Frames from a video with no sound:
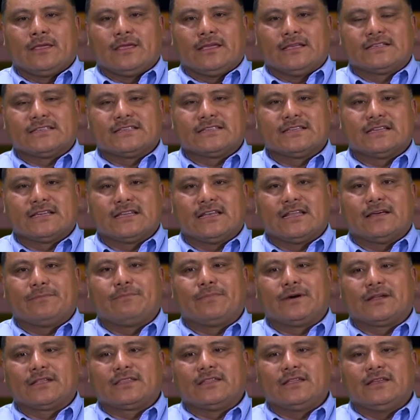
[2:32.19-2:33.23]
Esa es en la
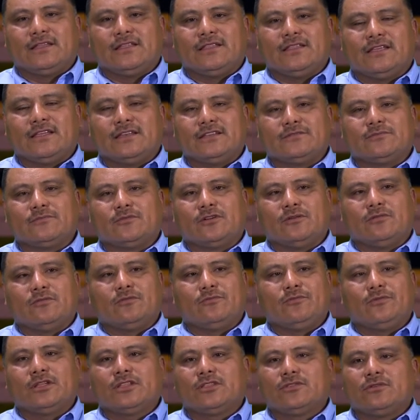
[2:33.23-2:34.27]
parte del indianismo. El
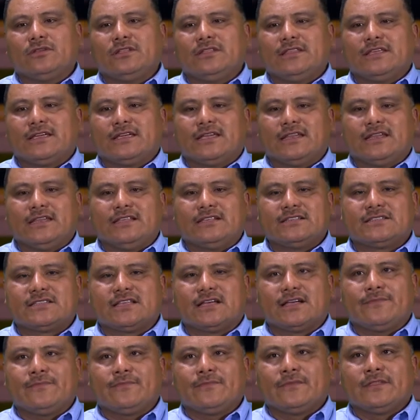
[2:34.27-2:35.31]
movimiento
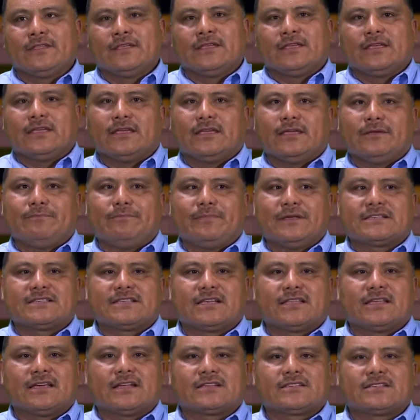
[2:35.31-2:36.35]
indigenista
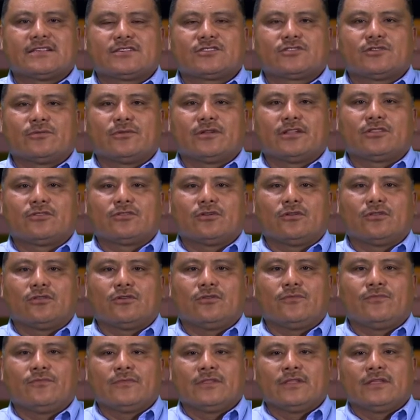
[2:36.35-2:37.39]
empieza a darse sobre
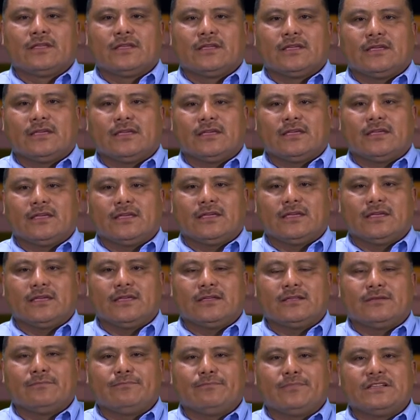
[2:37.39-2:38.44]
todo
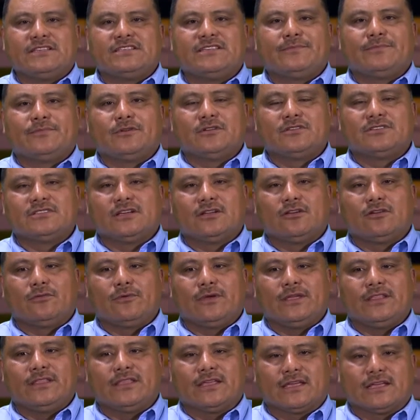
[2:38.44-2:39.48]
eh, en principio del siglo
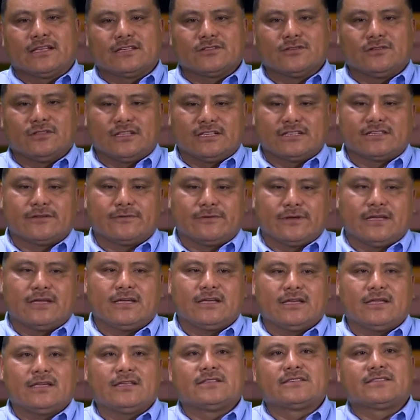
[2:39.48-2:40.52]
XX, que es donde se
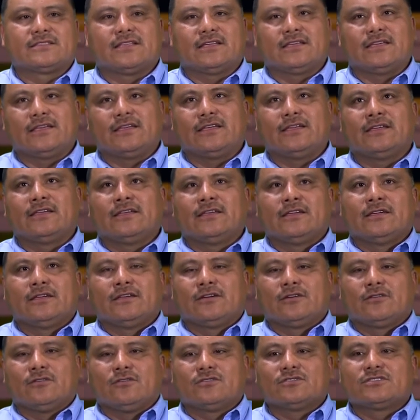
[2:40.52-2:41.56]
va a este,
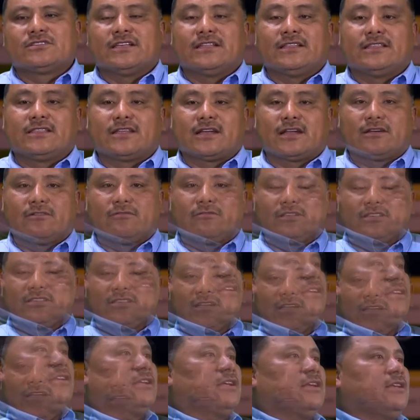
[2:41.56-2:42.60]
concentrar
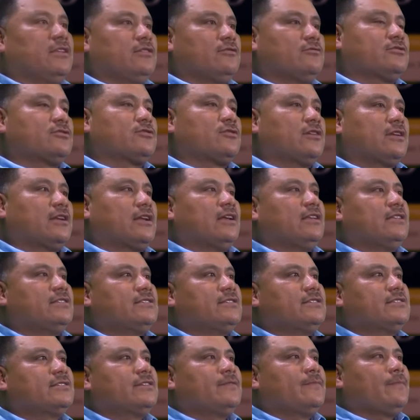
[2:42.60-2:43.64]
nuestro
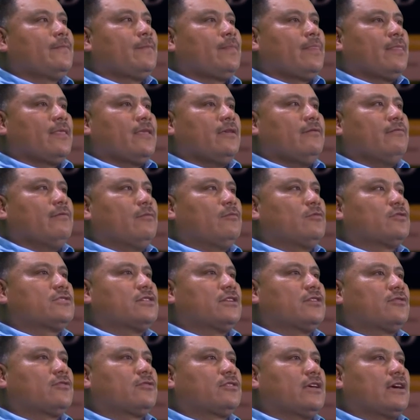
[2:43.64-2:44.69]
análisis y
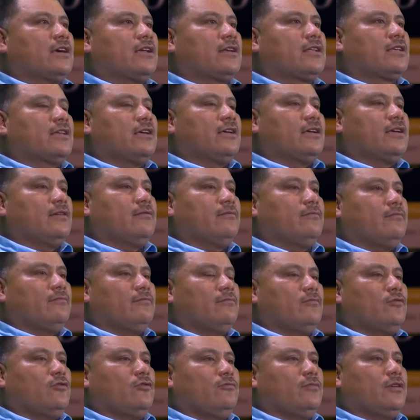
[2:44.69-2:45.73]
vamos a notar que el
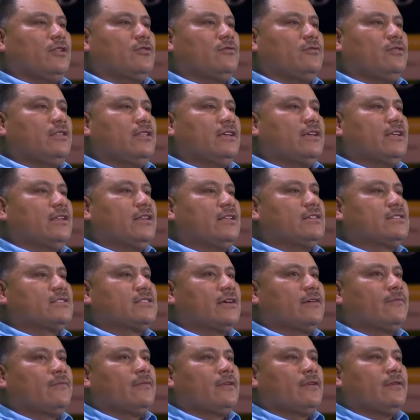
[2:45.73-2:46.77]
movimiento
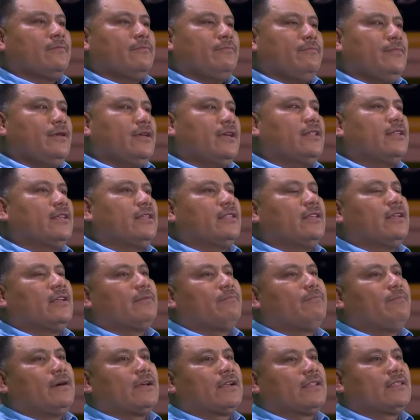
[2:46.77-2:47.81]
indigenista viene de
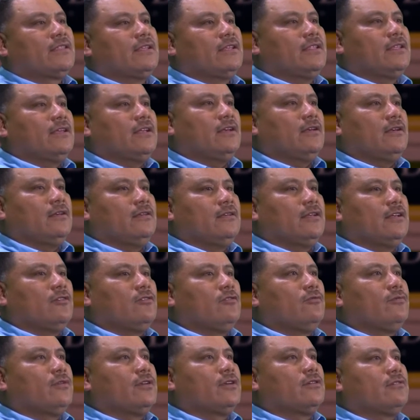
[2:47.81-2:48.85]
la parte
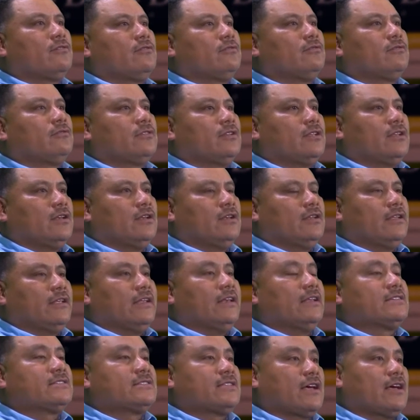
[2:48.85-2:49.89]
del, gobierno, del,
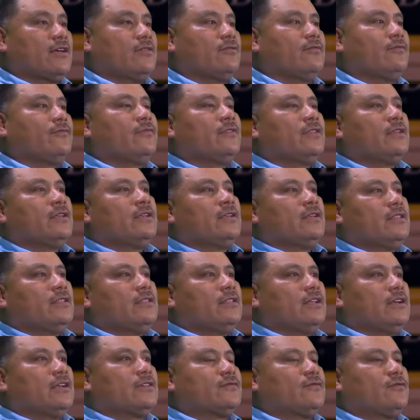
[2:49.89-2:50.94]
del, Estado,
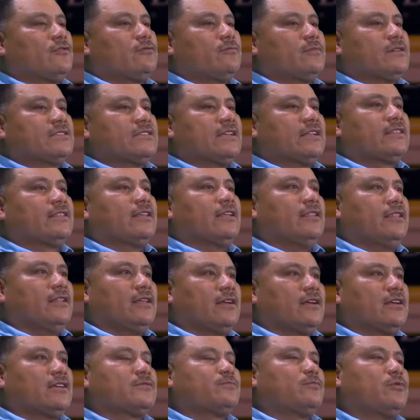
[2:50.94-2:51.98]
de las formas de
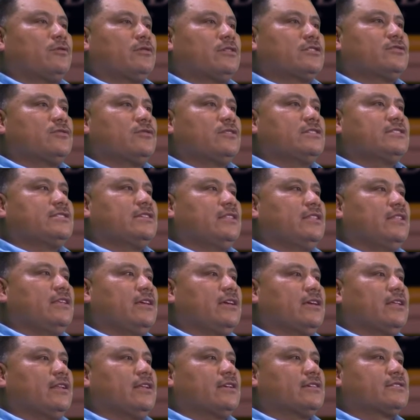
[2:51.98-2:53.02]
atender a las poblaciones
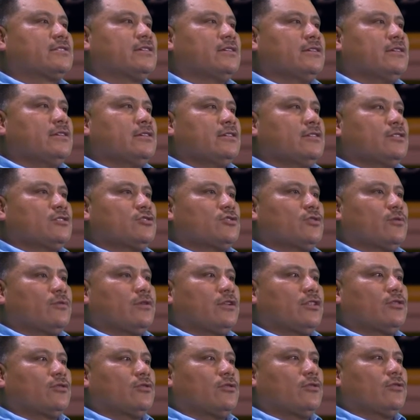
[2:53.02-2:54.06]
indígenas,
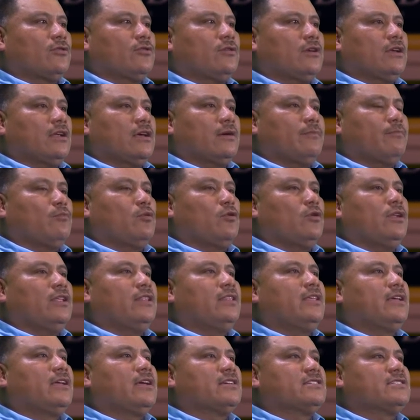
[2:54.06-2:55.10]
sobre todo la
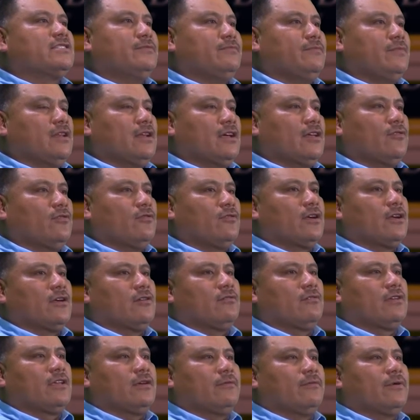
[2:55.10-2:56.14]
política asimiladora, ¿no?